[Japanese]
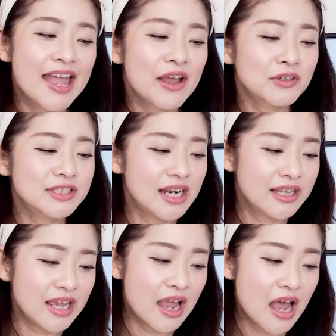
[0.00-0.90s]
こち
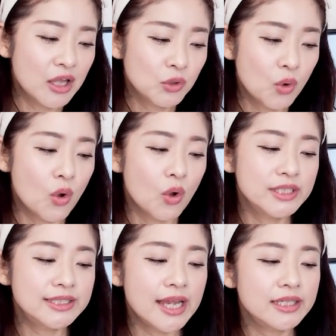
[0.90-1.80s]
らね、あの、
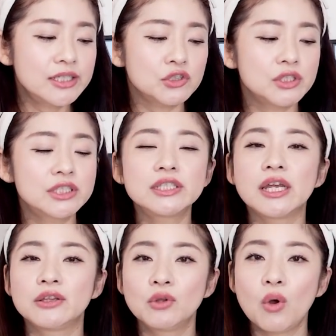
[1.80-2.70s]
2021
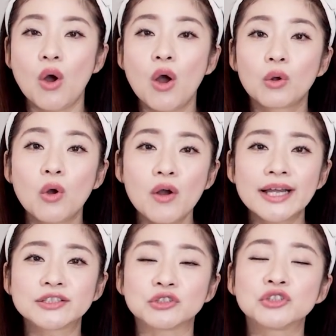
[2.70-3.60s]
年の5
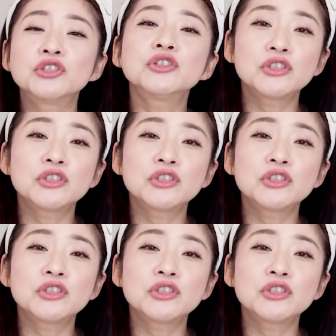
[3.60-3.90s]
月中旬